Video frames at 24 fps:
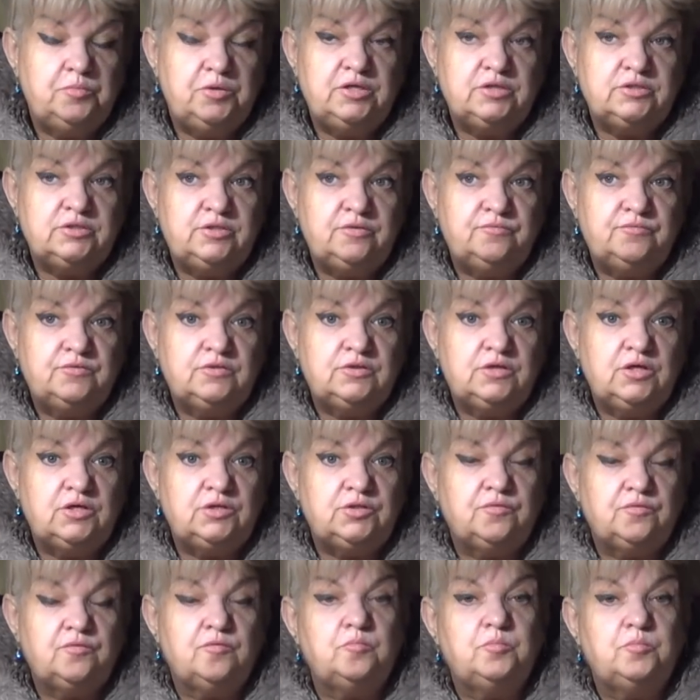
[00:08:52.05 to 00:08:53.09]
Если вы до
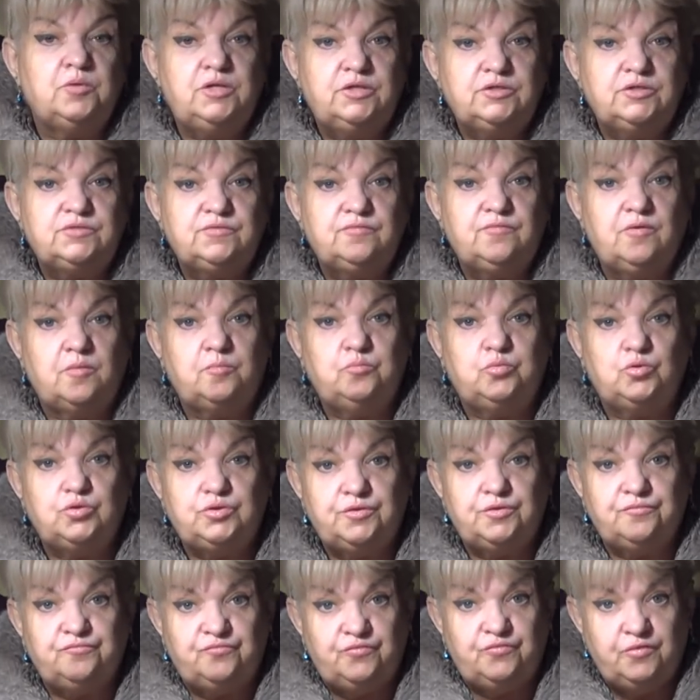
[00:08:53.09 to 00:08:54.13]
этого были
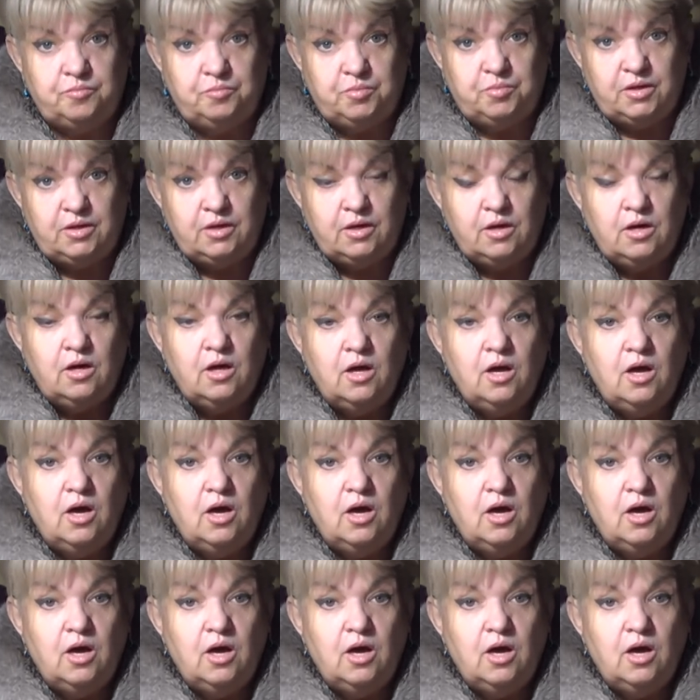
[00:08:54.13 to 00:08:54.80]
свободны в выборе